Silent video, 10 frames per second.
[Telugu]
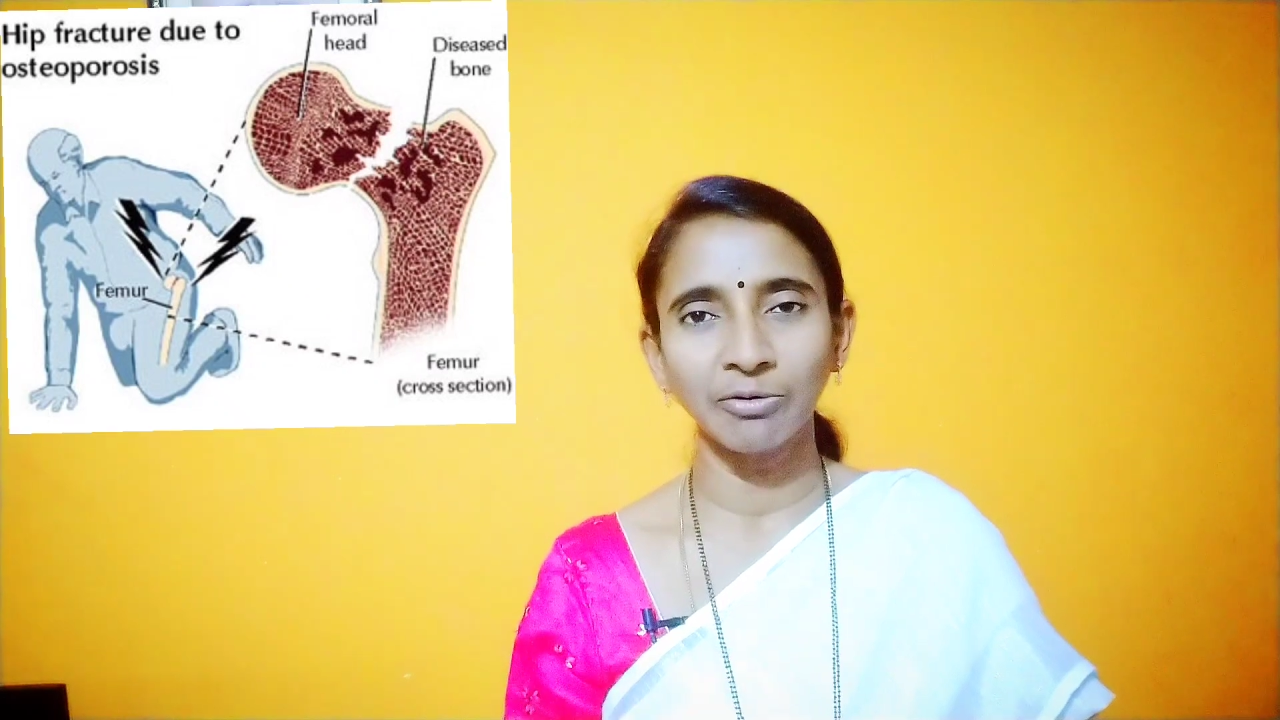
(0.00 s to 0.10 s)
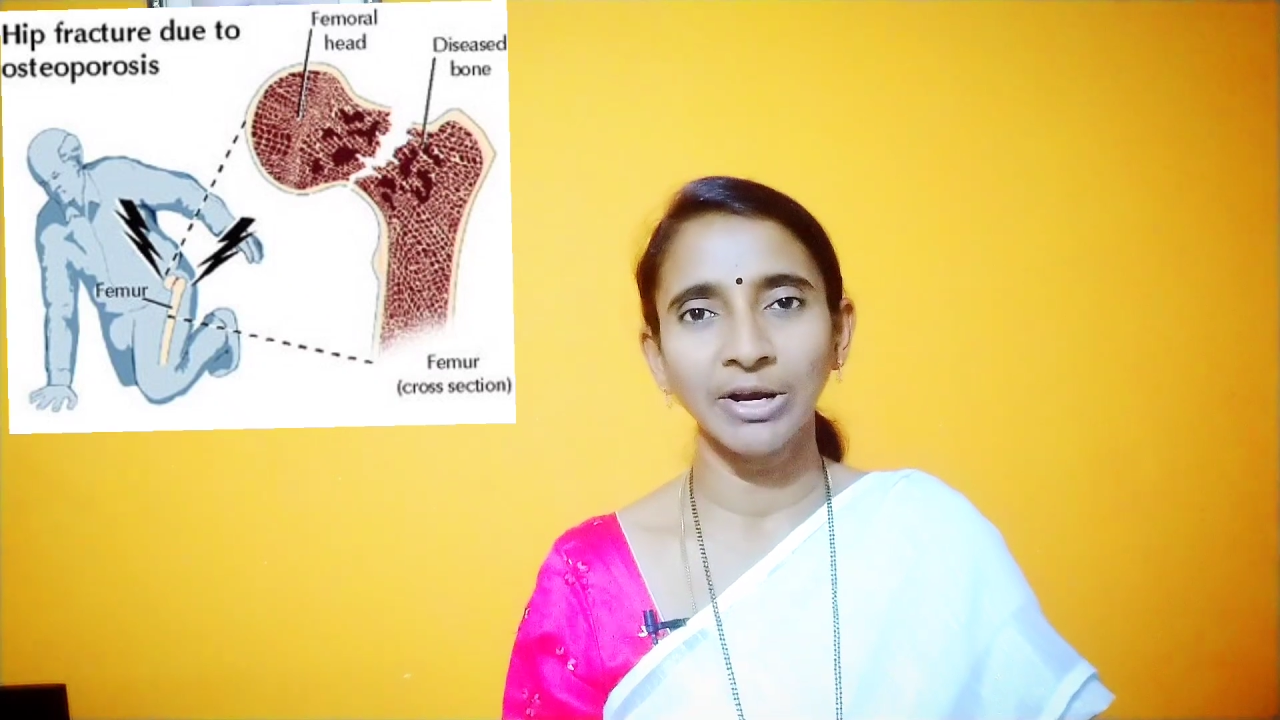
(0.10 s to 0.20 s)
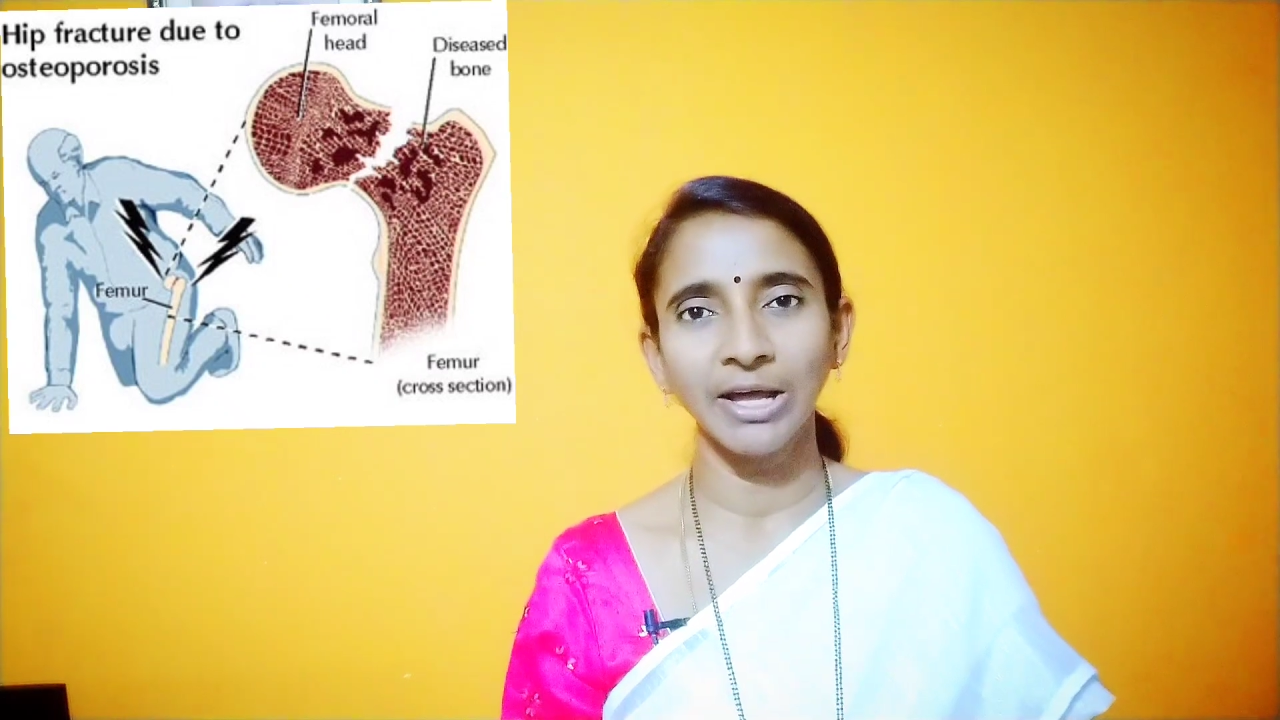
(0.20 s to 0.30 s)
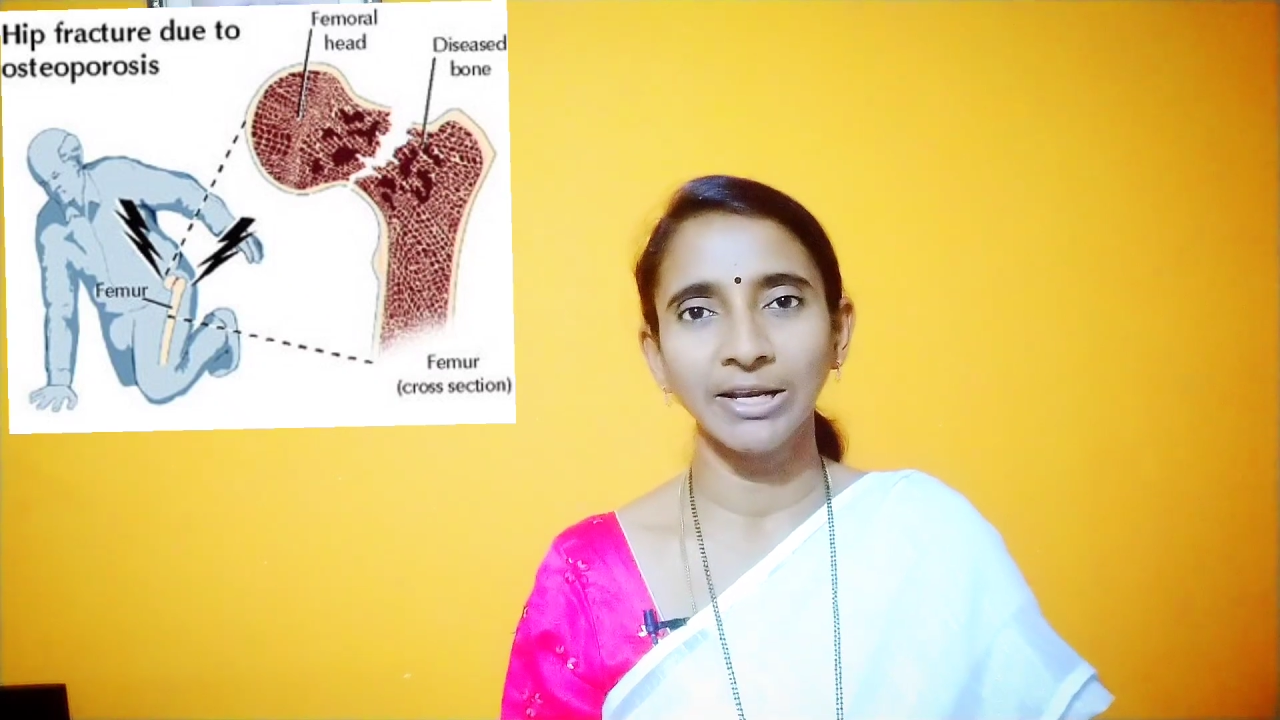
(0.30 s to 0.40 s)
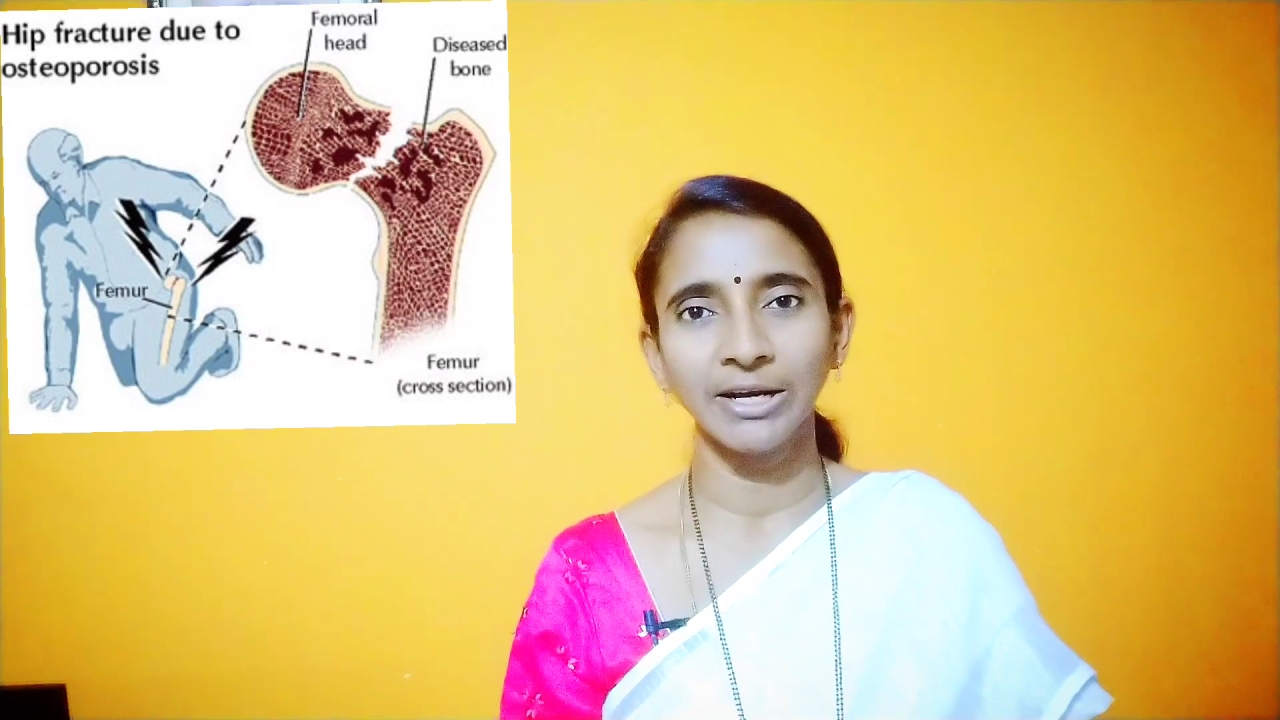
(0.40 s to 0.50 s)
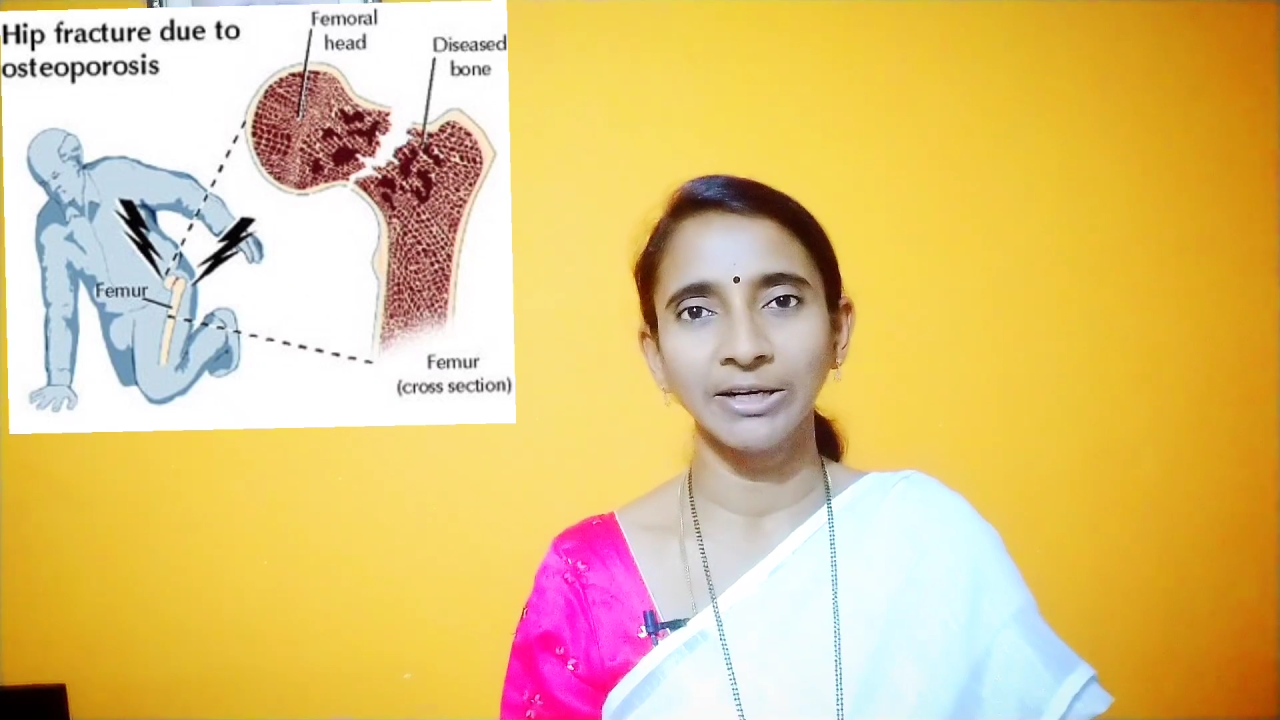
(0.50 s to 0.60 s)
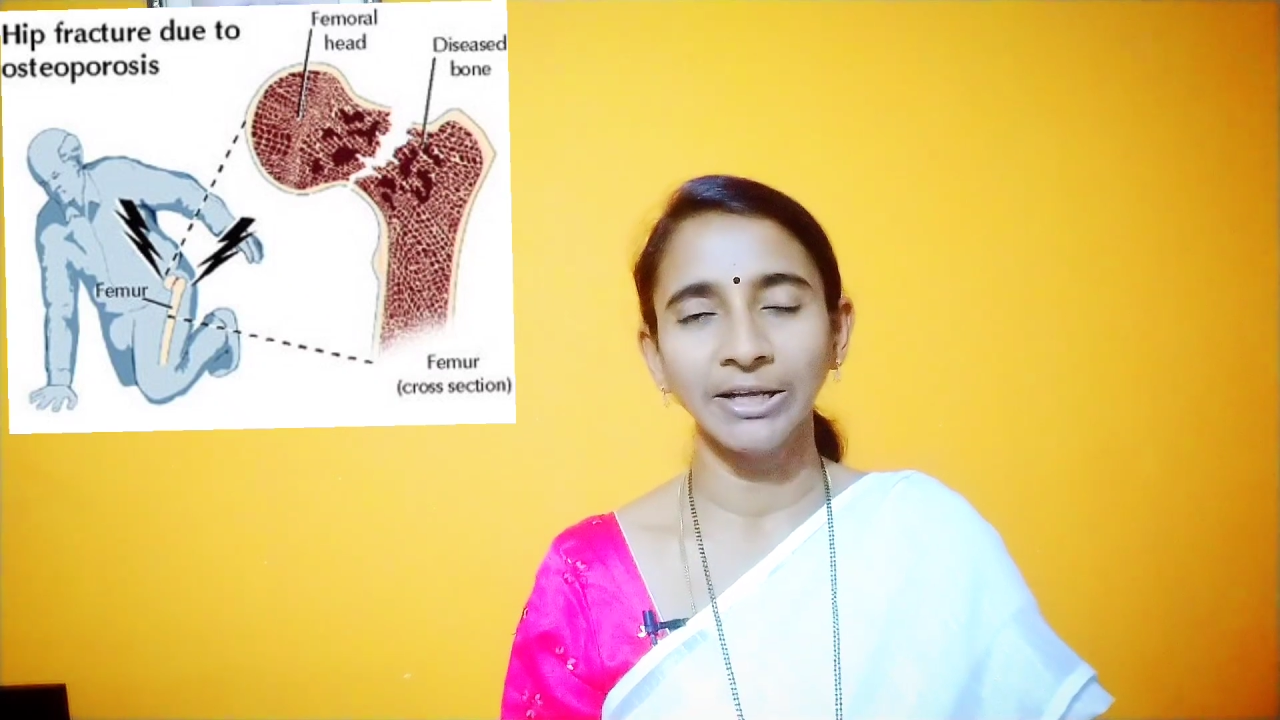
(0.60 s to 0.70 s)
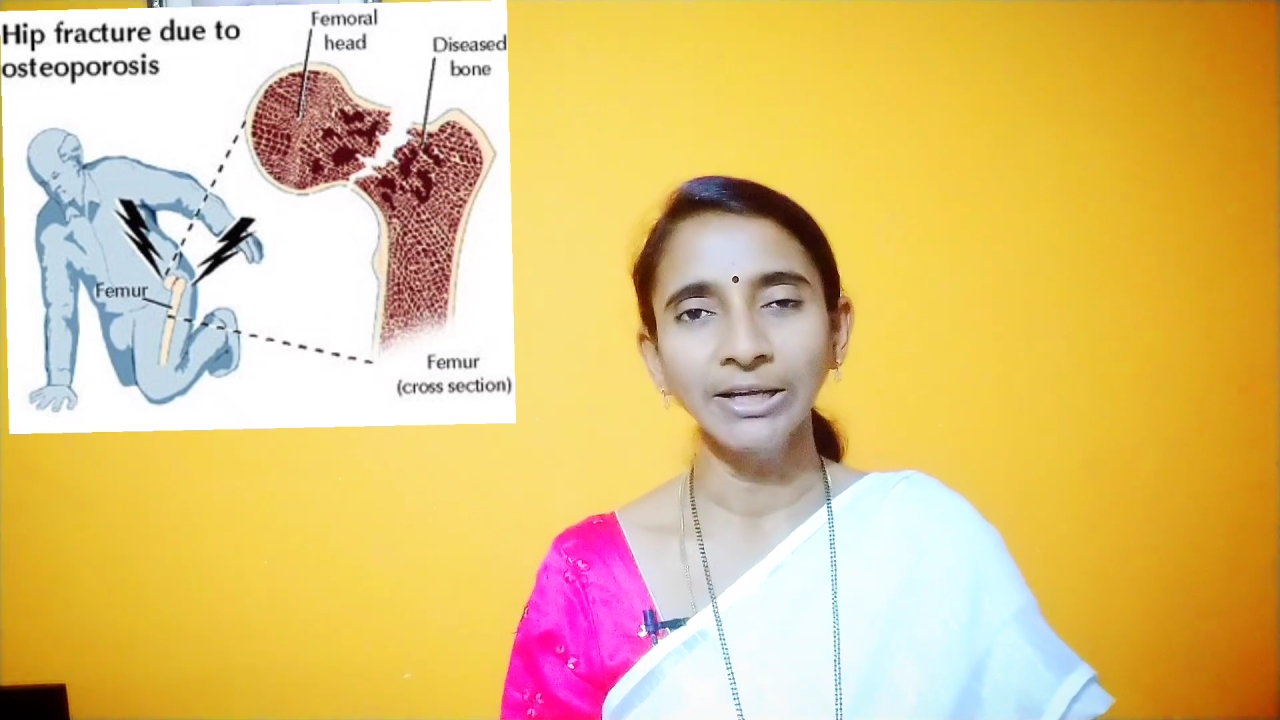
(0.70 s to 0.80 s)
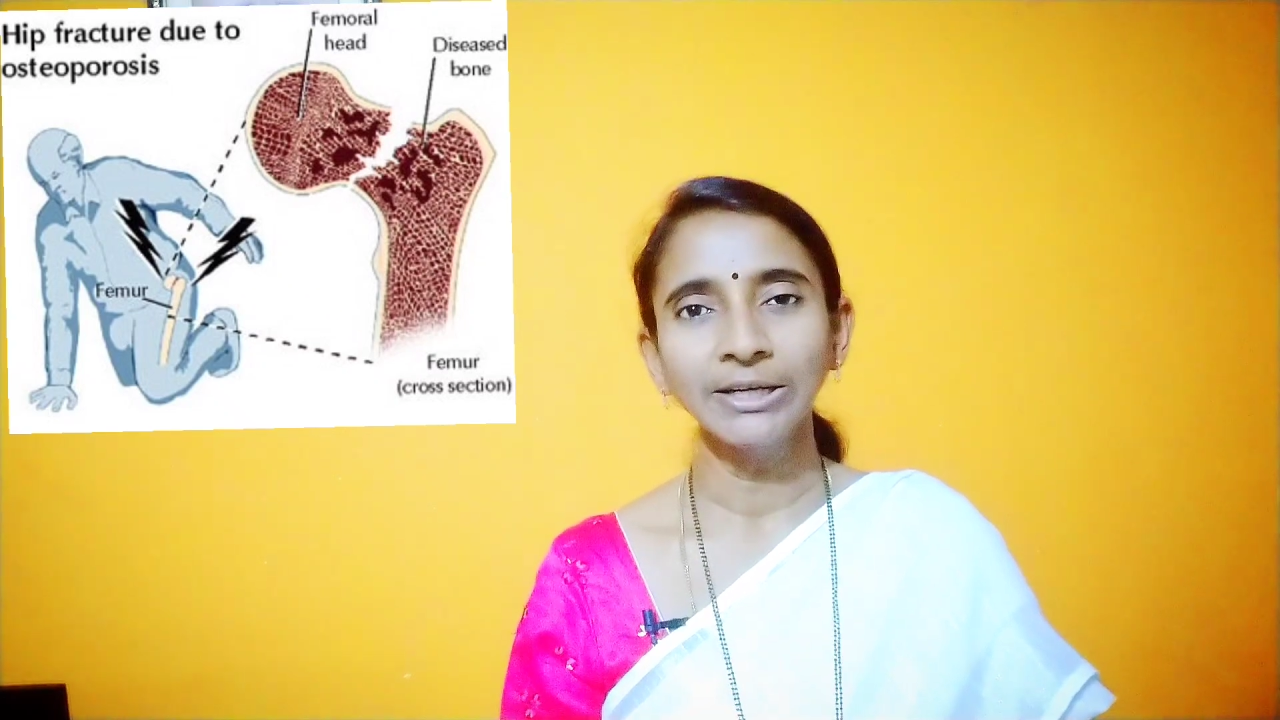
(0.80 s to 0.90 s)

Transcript: ఉండాలి అంటే